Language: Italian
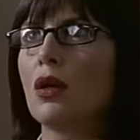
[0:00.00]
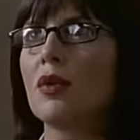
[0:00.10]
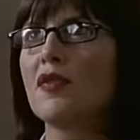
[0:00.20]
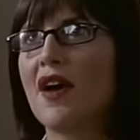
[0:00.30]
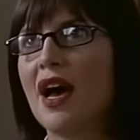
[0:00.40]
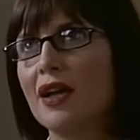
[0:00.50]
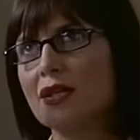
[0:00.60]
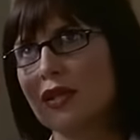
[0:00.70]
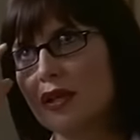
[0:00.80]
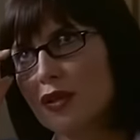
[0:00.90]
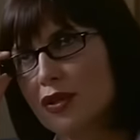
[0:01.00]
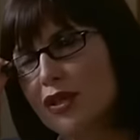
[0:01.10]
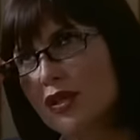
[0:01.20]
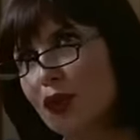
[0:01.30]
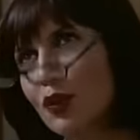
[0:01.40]
Come fa a esserne così
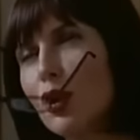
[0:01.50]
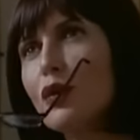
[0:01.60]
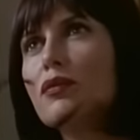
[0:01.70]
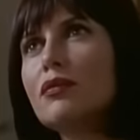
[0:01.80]
sicuro?